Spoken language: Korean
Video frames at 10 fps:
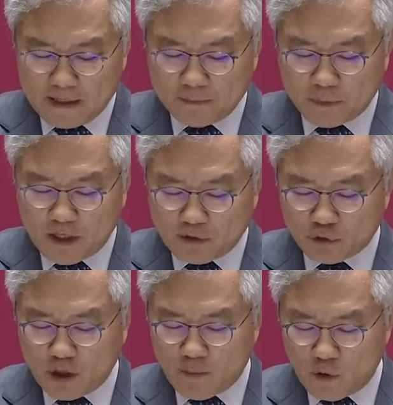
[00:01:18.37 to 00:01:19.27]
급기야
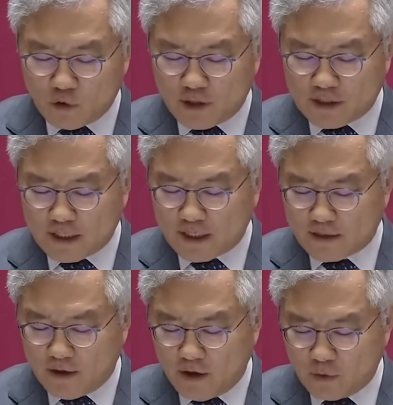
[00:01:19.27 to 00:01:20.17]
수해 복구
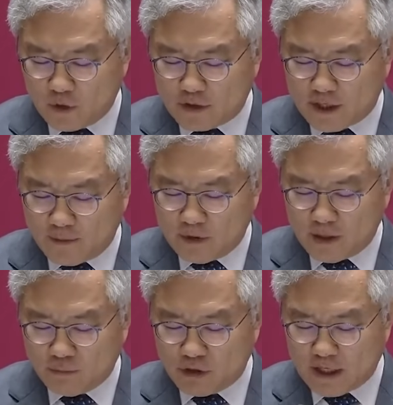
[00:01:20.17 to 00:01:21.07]
현장에서
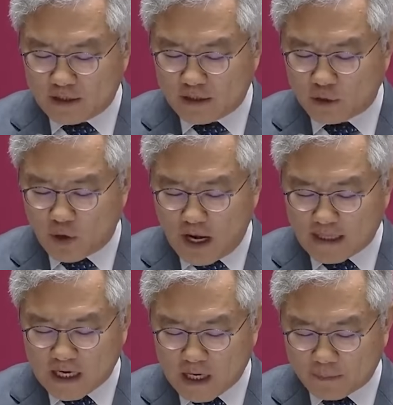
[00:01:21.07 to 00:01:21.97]
윗사람들의 무리한 지시로
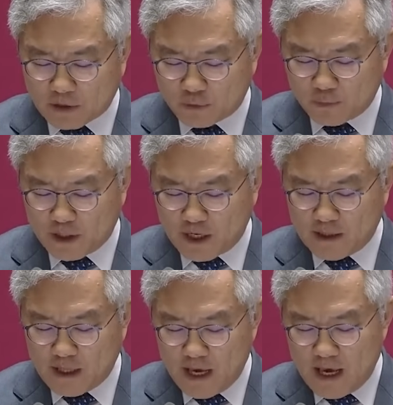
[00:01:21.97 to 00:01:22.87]
안타깝게
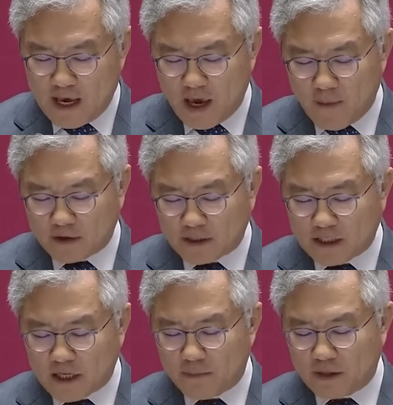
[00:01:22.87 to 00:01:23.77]
숨져간 해병대
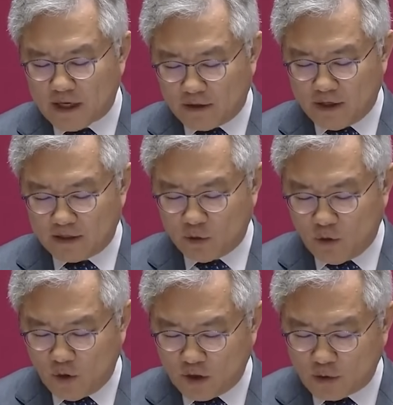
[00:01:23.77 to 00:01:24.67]
최상병
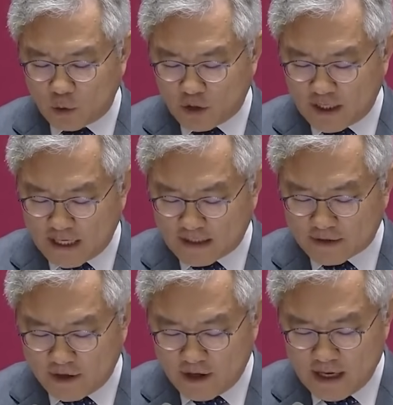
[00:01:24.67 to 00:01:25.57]
사건에서도 대통령이
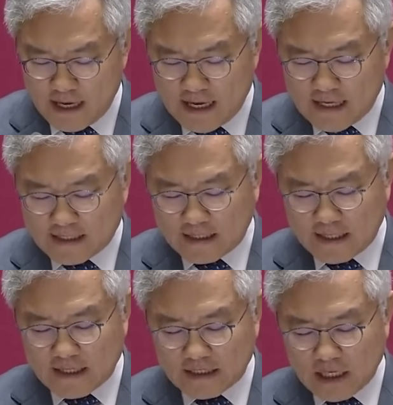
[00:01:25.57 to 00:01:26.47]
나서서
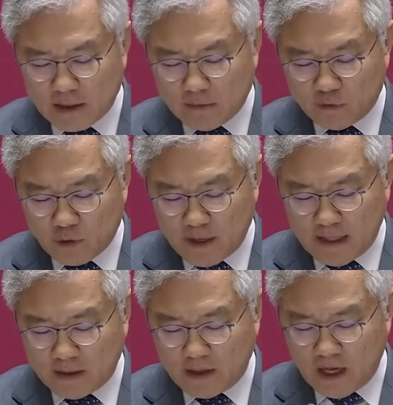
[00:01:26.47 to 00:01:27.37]
사단장 책임을 물으면
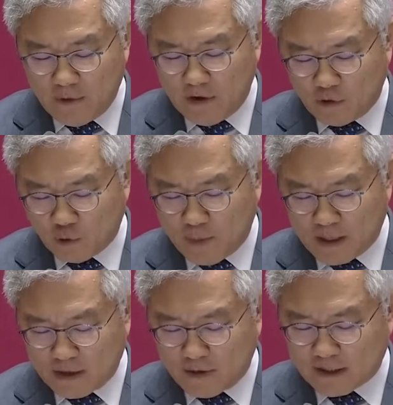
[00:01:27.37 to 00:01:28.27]
안 된다며
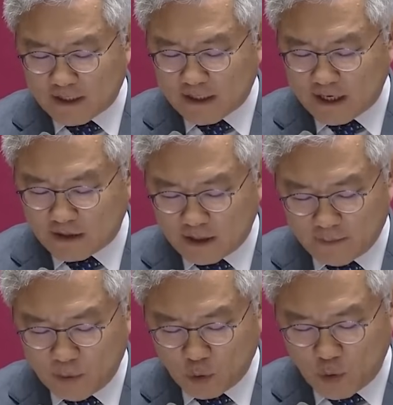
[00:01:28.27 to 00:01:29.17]
국방장관을
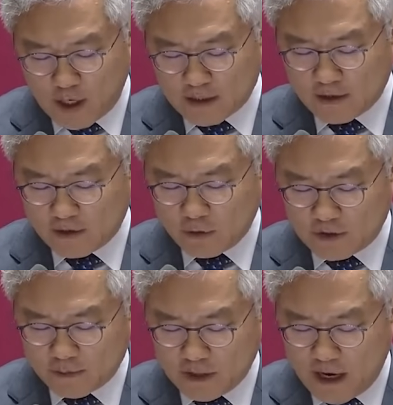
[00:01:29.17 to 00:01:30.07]
질타했다는 보도까지 이어지고
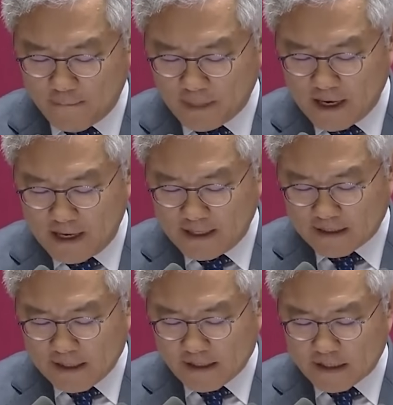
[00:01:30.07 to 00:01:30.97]
있습니다.
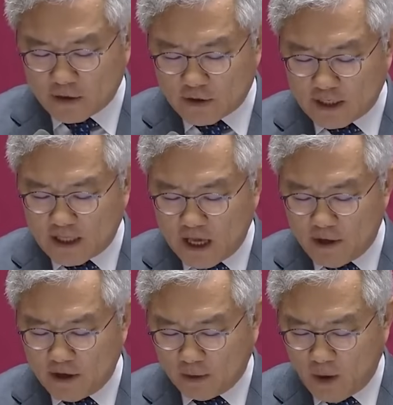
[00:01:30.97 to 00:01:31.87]
실제 전쟁이
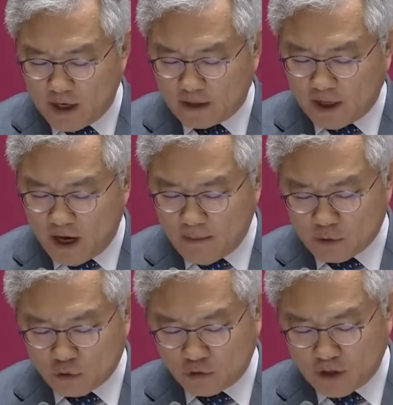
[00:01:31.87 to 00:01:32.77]
나면 과연
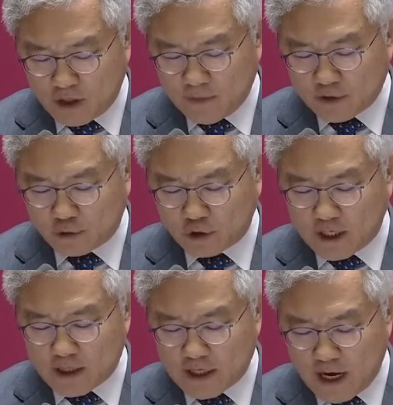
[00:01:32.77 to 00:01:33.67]
대한민국 군대를 믿을 수
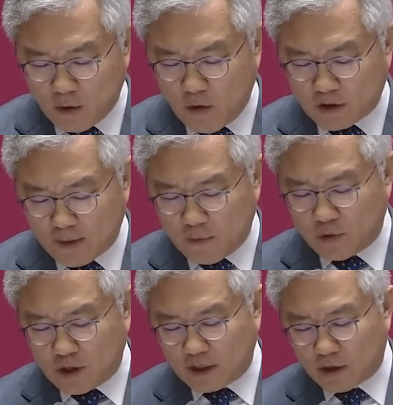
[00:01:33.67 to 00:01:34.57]
있겠느냐고
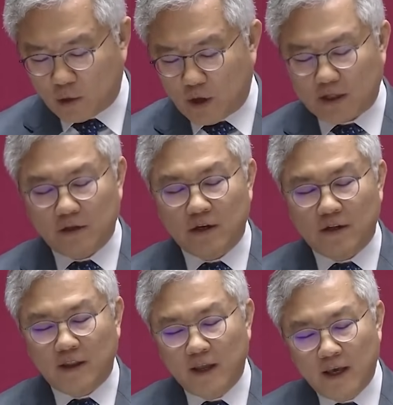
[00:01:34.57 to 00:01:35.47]
참모들에게
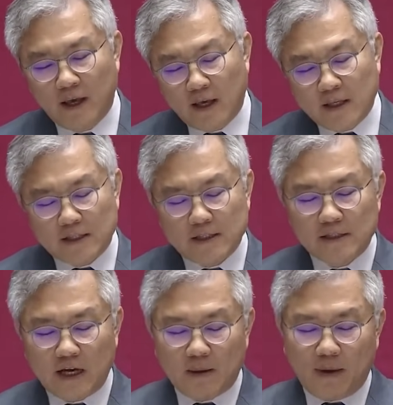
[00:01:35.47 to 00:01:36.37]
털어놨다던
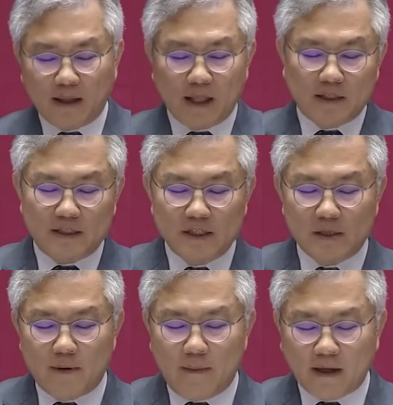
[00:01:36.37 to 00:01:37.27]
진상의 맥락,
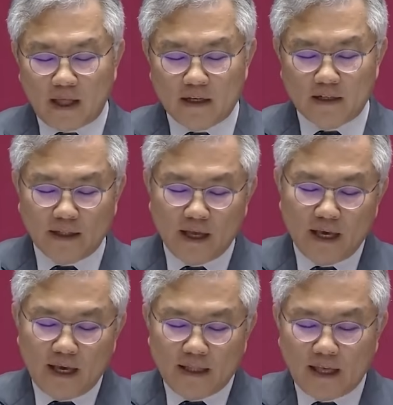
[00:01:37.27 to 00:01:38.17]
진심의 맥락은
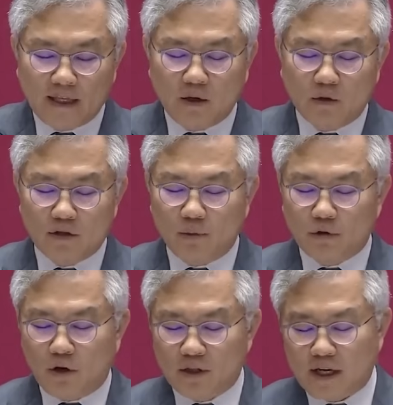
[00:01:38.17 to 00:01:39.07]
대체
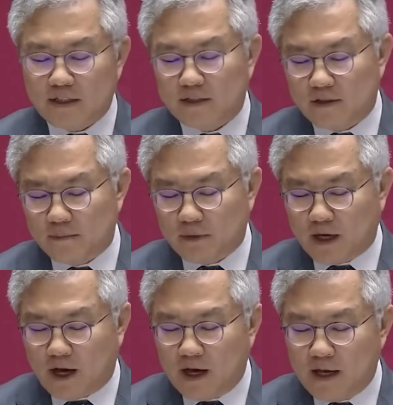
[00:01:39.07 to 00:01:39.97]
어디서부터 어디까지인
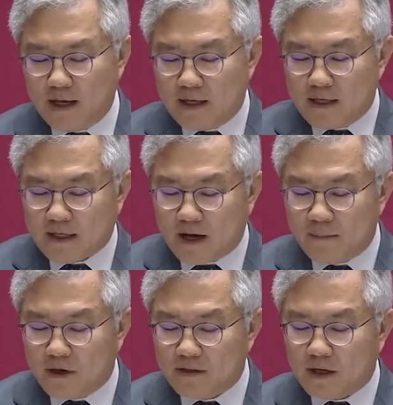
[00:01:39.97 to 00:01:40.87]
것입니까?
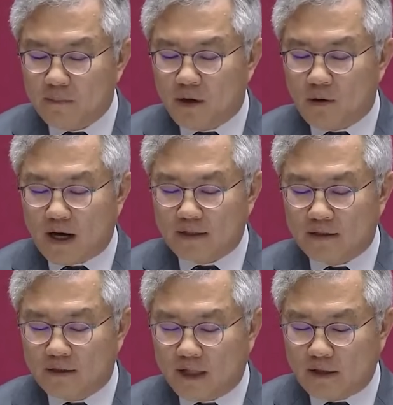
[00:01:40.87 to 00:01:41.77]
장병의 생명과
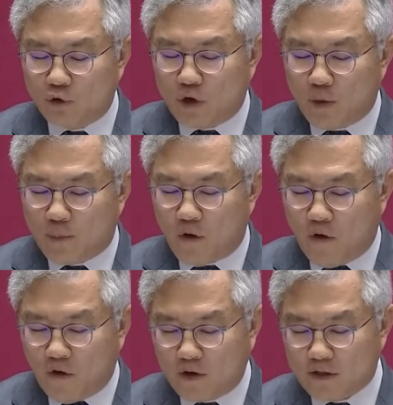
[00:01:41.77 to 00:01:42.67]
안전은 안중에
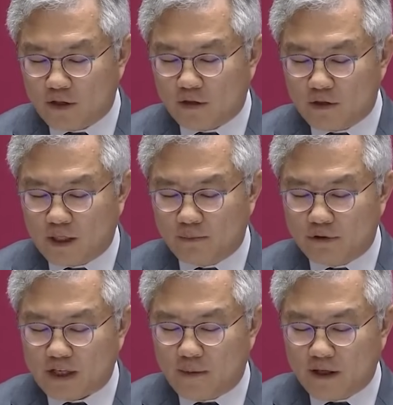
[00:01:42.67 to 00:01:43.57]
없고 그저 전쟁
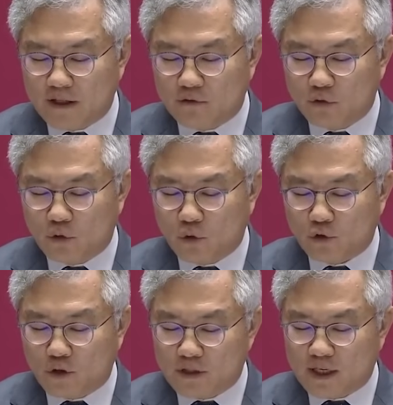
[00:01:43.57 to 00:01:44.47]
불사만이
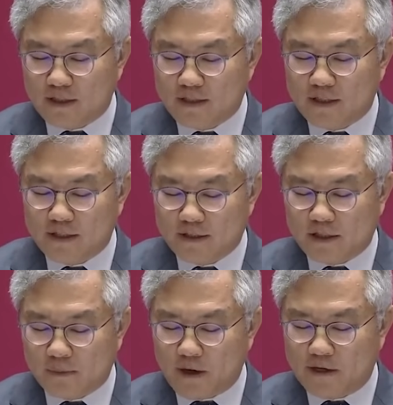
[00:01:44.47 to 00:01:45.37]
군통수권자의 의식을
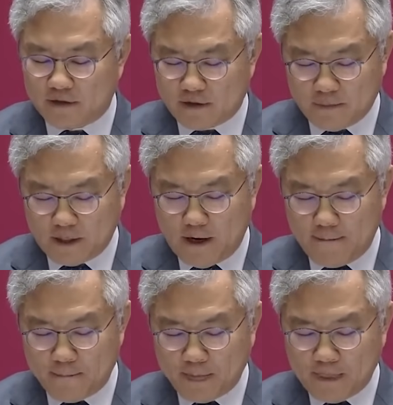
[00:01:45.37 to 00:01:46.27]
지배하는 것입니까?